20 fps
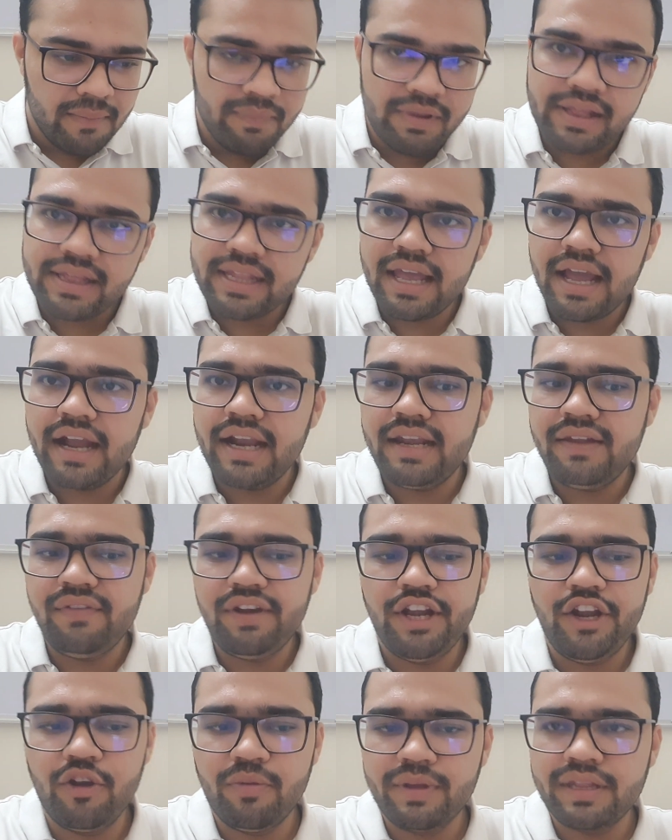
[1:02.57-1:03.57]
मिलते हैं अगली
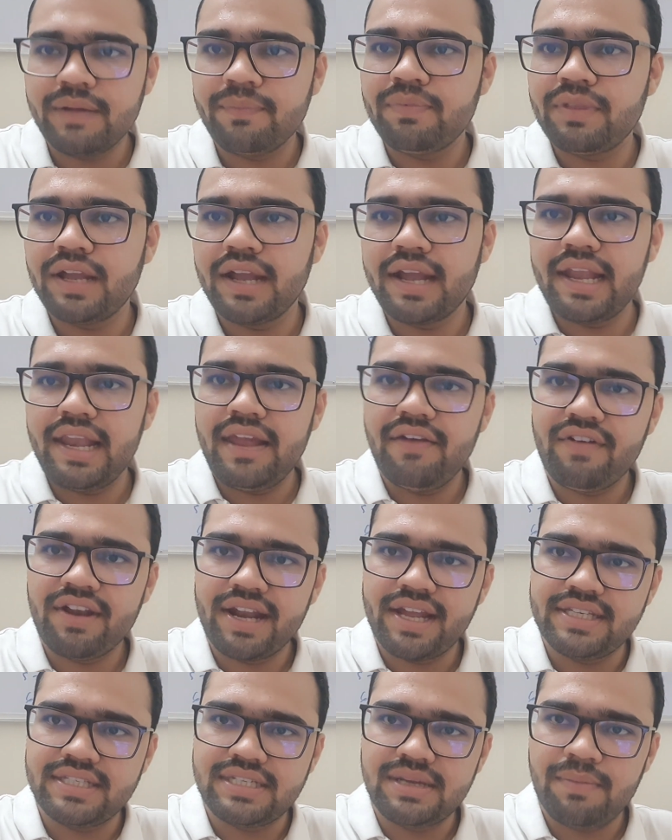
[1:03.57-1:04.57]
वीडियो में तब तक के लिए हमारा
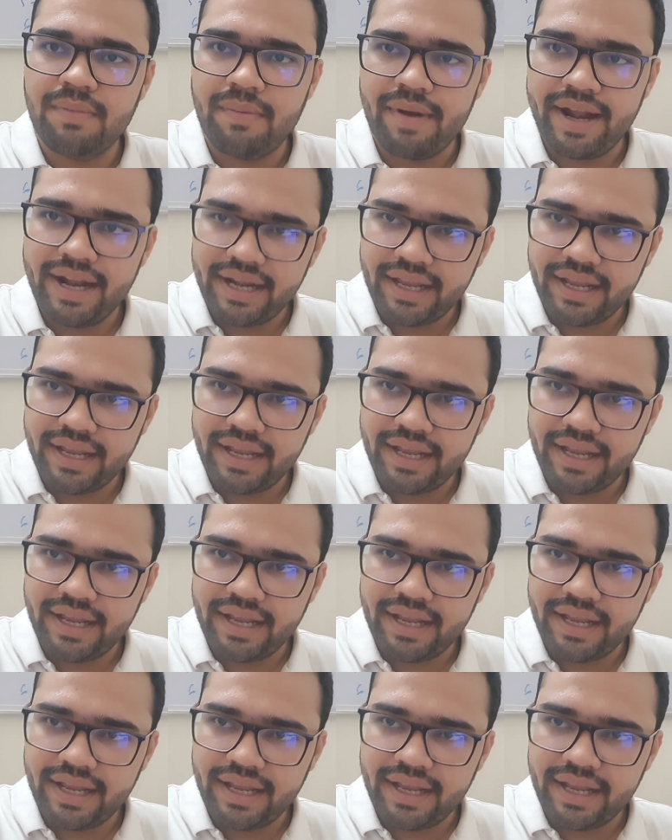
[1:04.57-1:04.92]
नाइस डे बाय